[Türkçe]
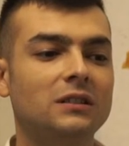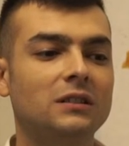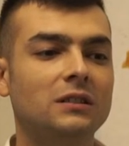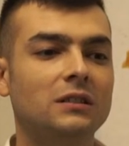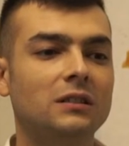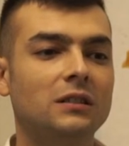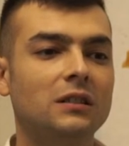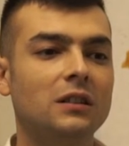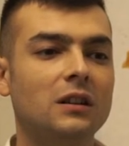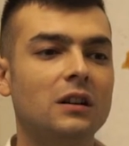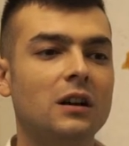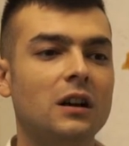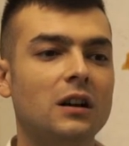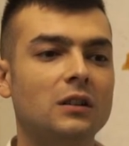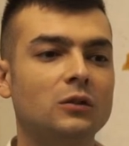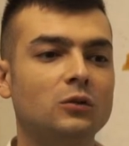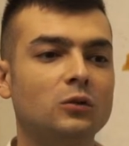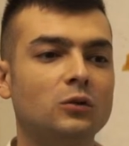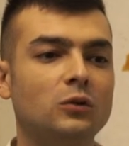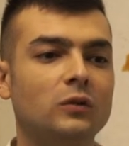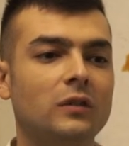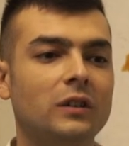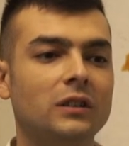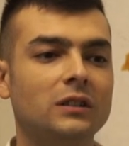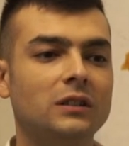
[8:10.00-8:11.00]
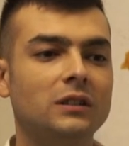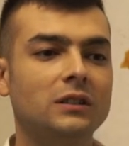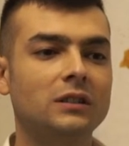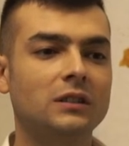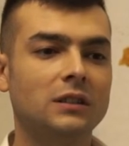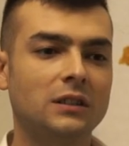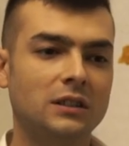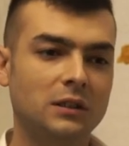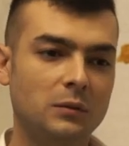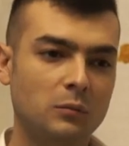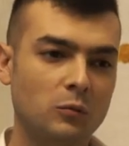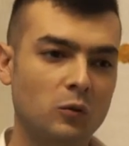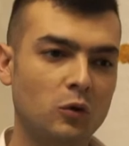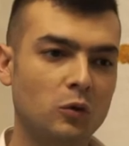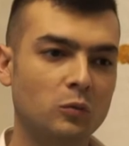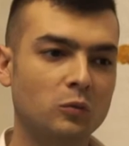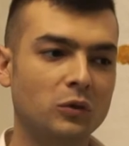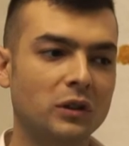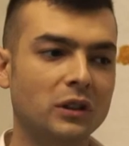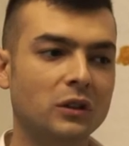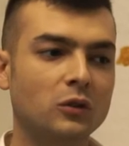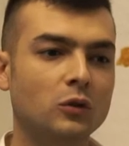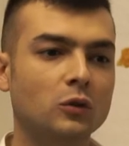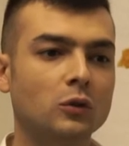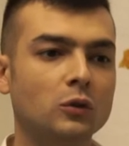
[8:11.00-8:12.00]
yılında Gazi Üniversitesi resim
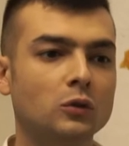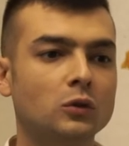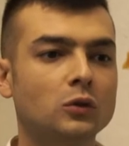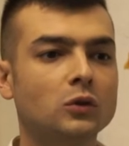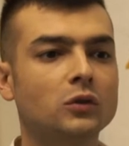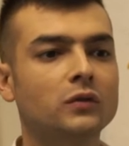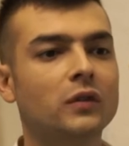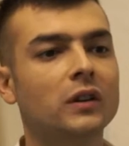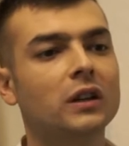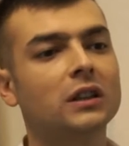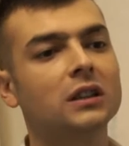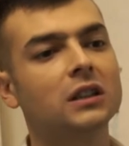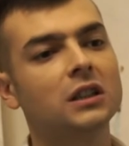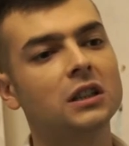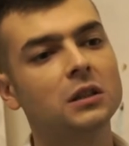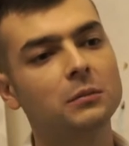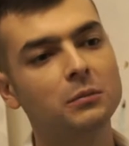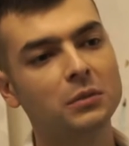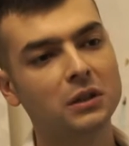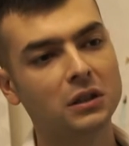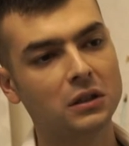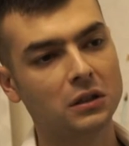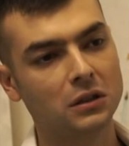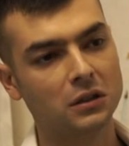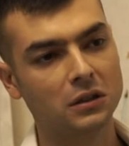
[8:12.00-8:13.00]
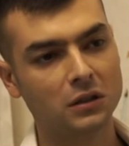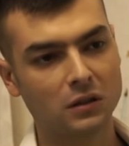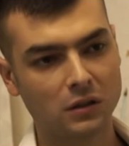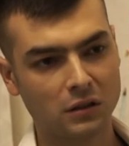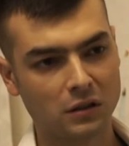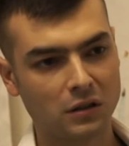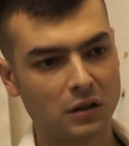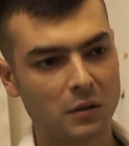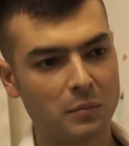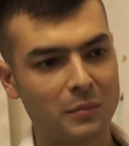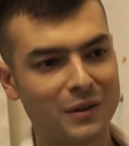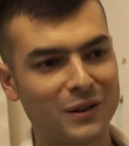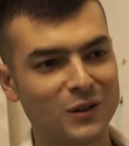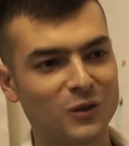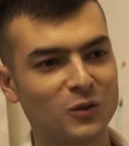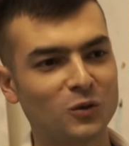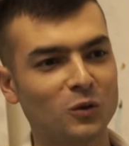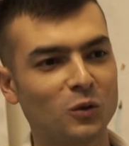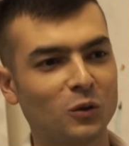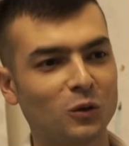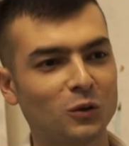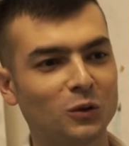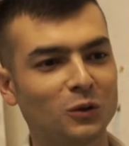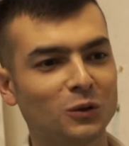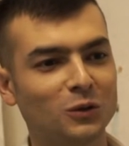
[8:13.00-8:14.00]
bölümüne giriyorsunuz fakat 2000 yılında mezun
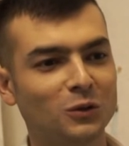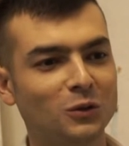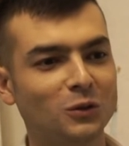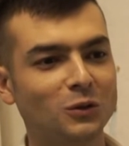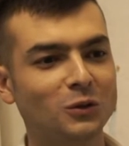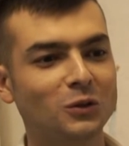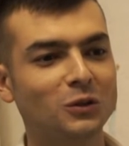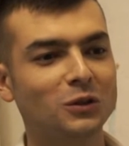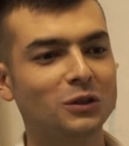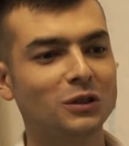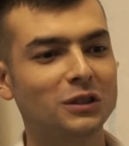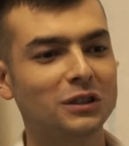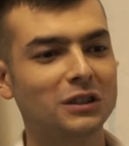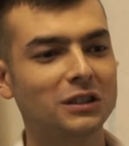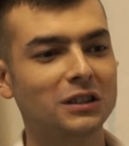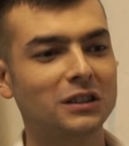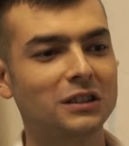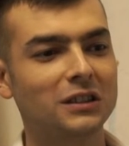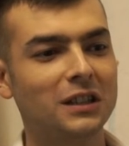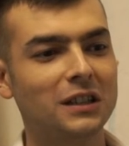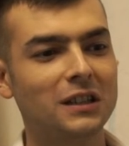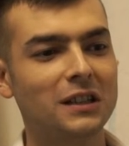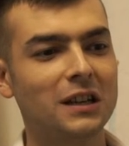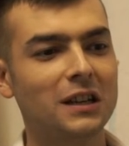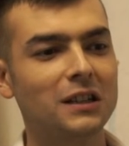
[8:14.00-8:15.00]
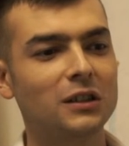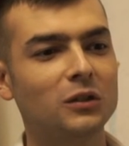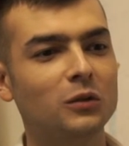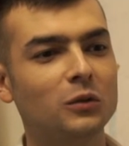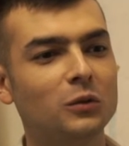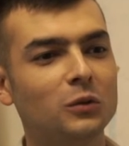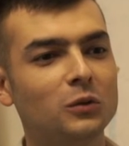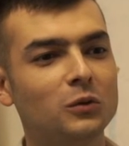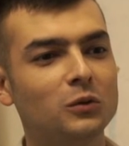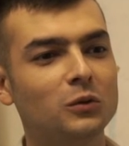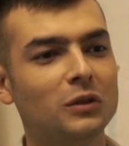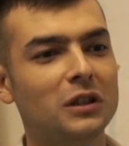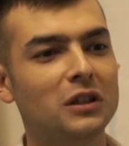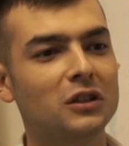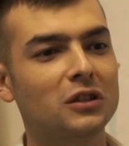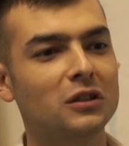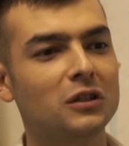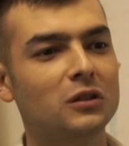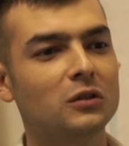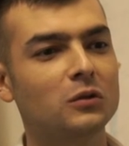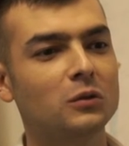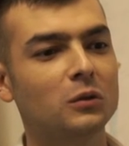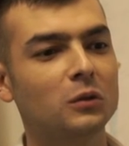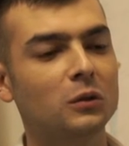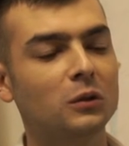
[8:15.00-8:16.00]
oluyorsunuz. E, neden? O süreç
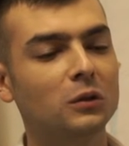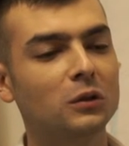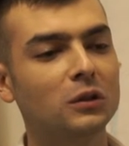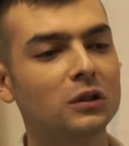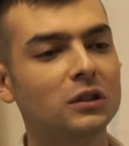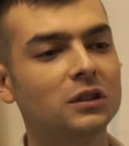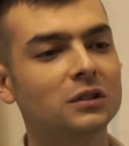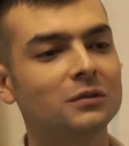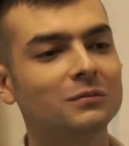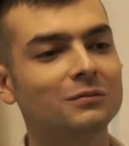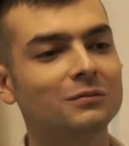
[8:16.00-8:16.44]
nasıl oldu?